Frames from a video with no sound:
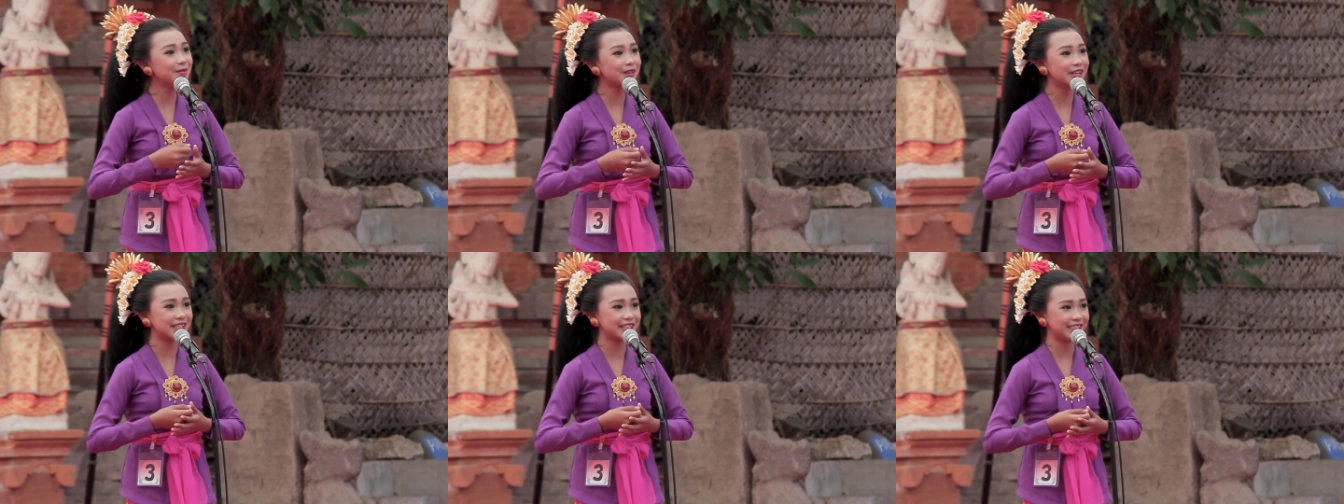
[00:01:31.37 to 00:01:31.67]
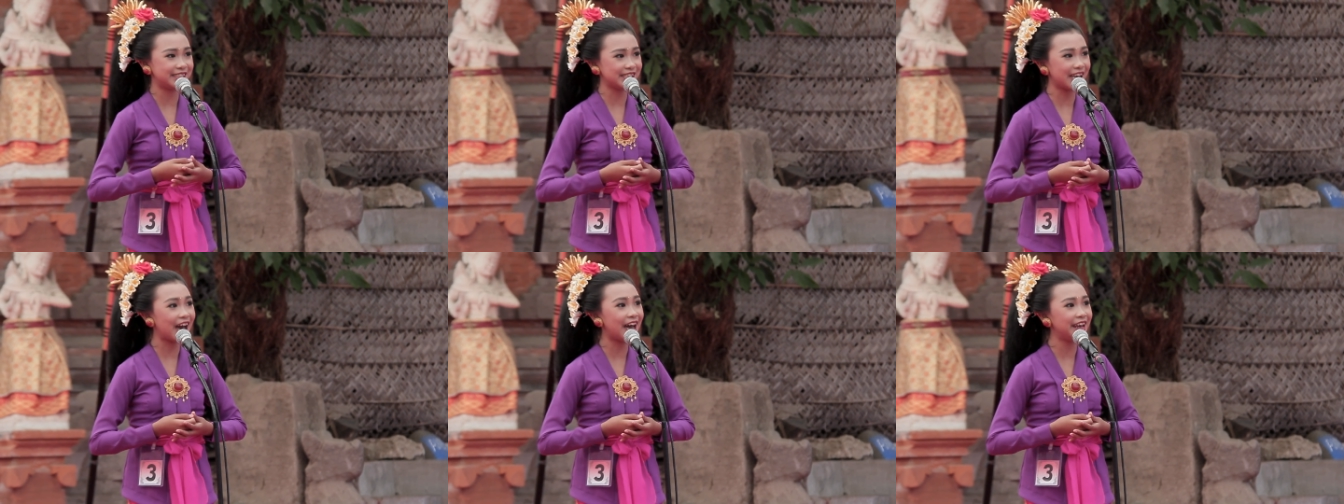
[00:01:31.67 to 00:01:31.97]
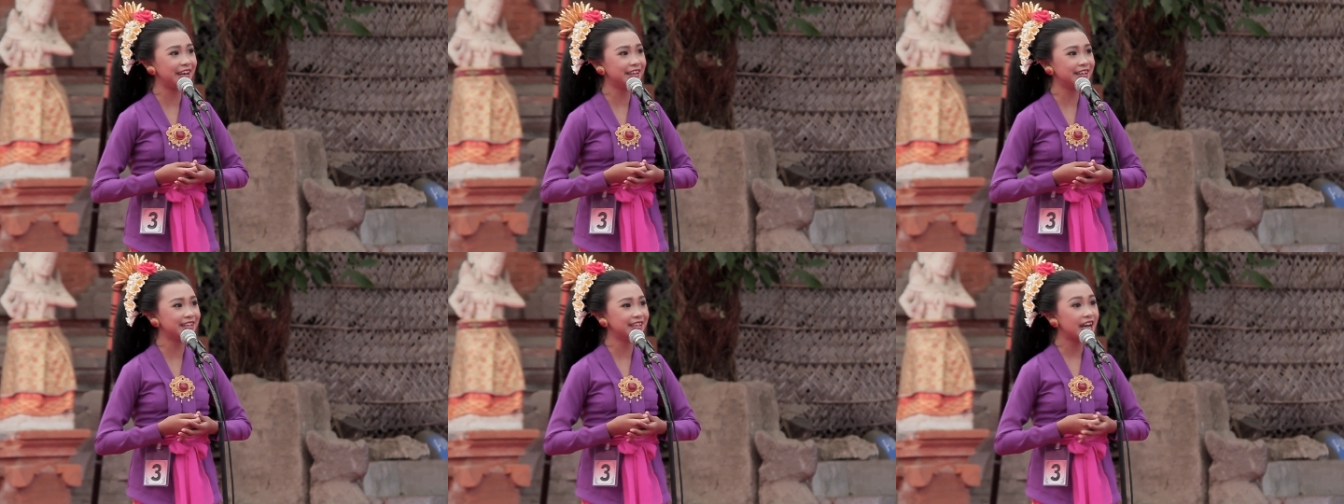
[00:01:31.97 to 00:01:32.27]

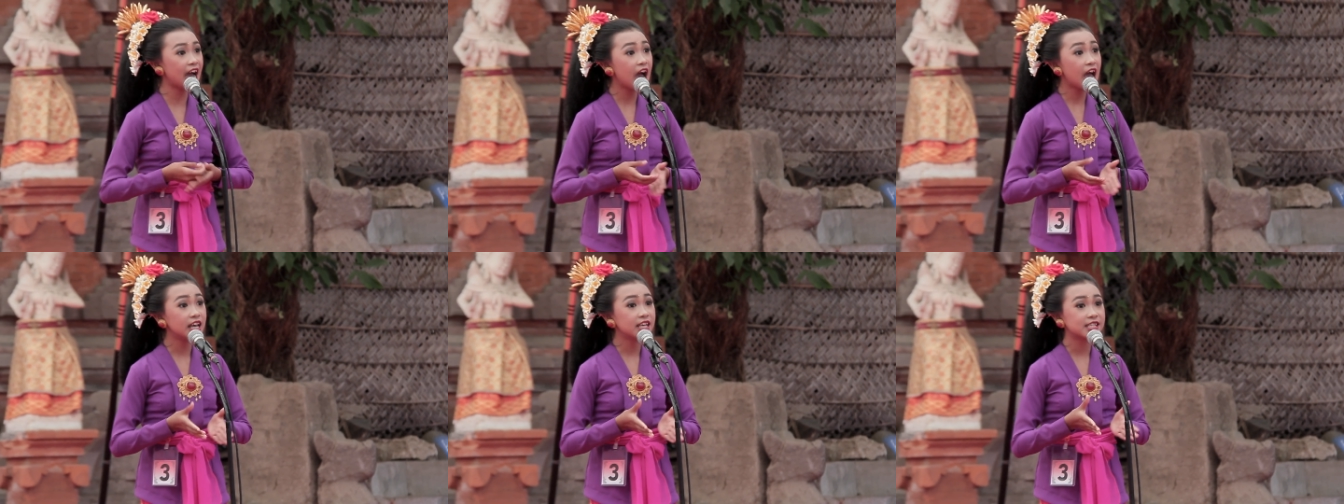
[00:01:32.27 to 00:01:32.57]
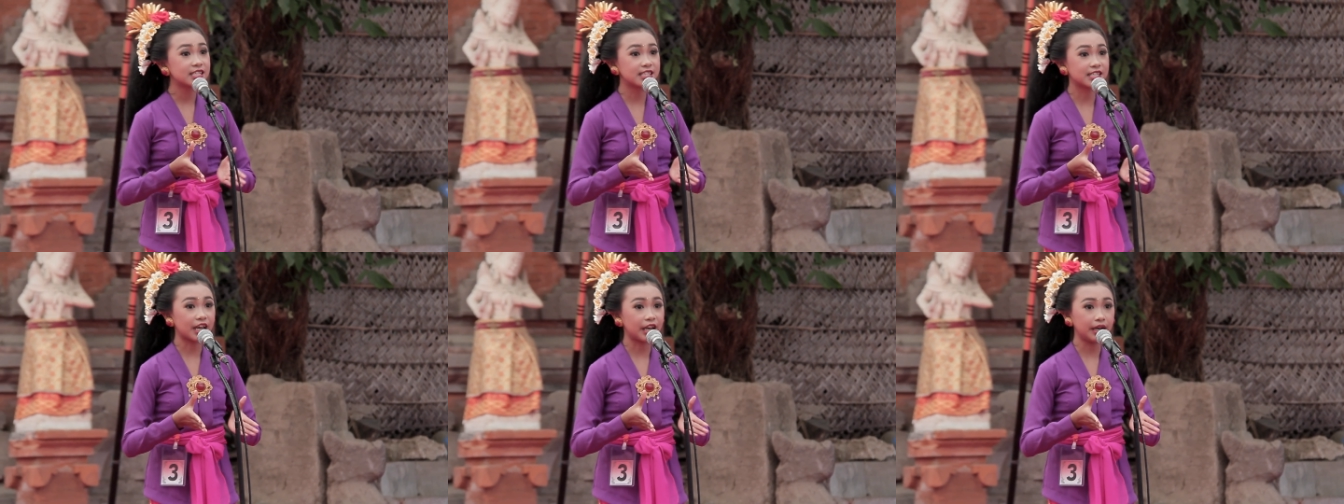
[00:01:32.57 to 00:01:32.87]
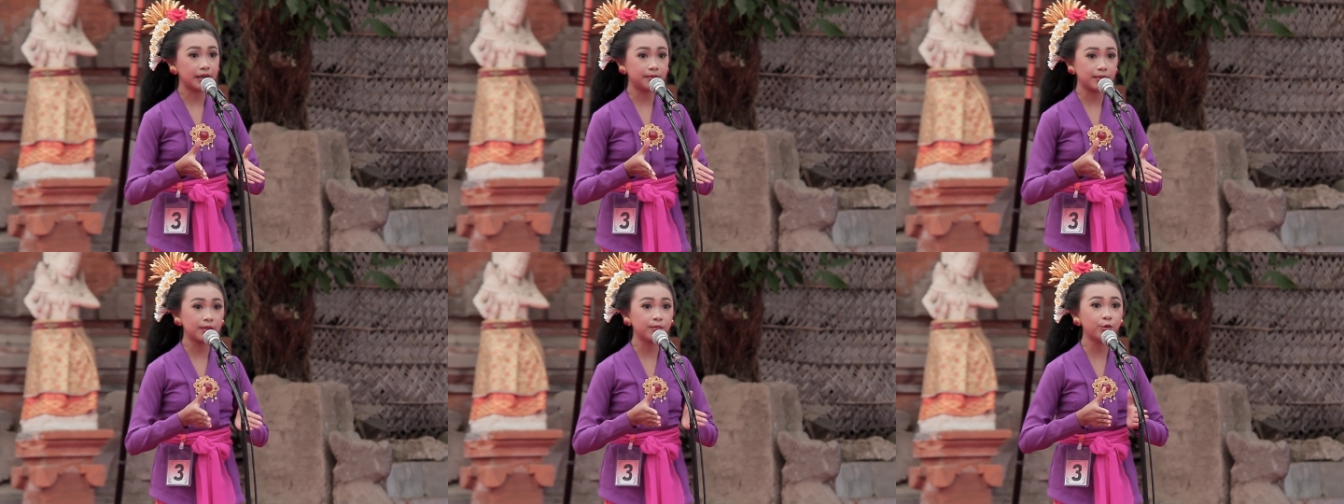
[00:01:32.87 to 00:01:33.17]
wacana
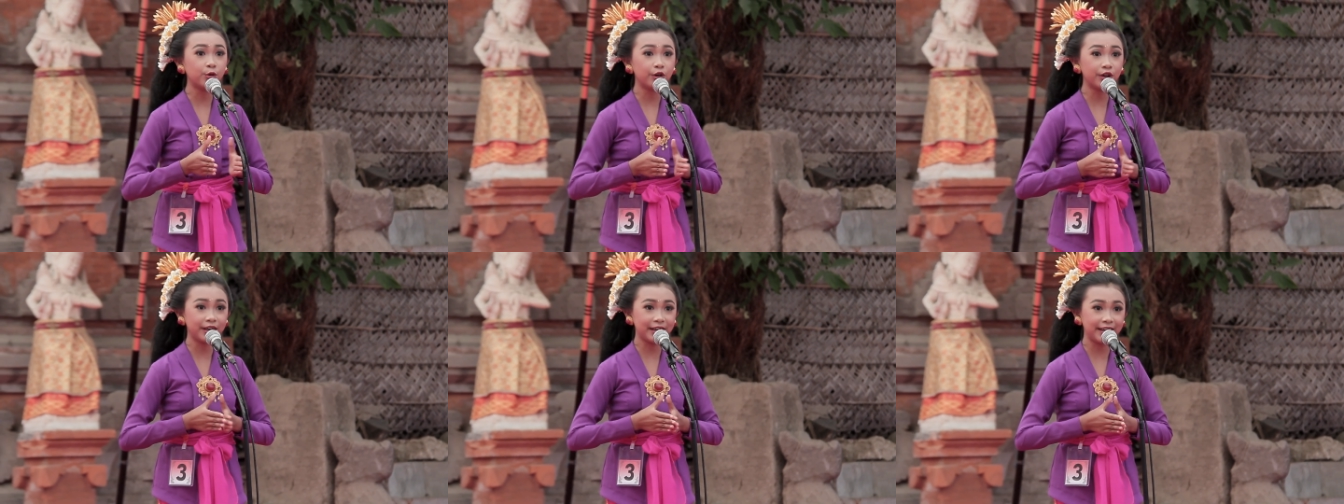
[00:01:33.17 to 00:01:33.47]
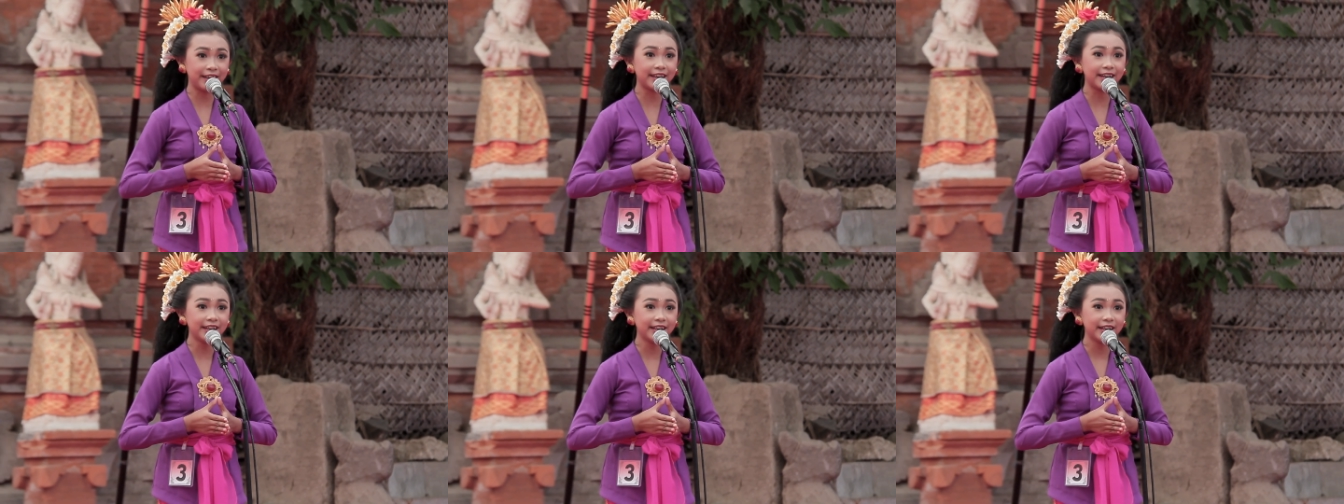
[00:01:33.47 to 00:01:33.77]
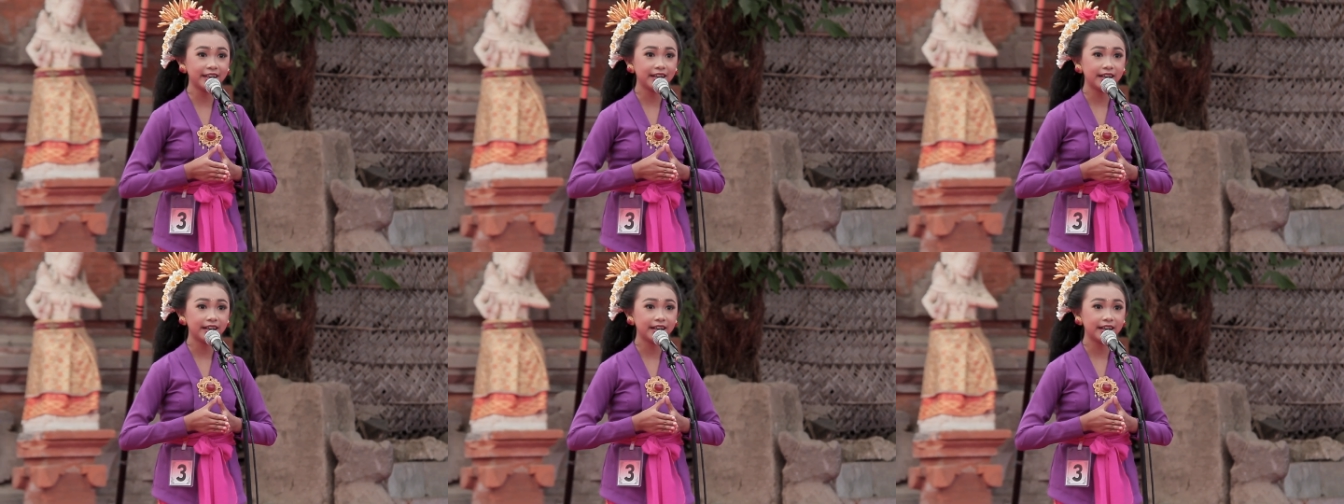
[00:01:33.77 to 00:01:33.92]
sane memurdep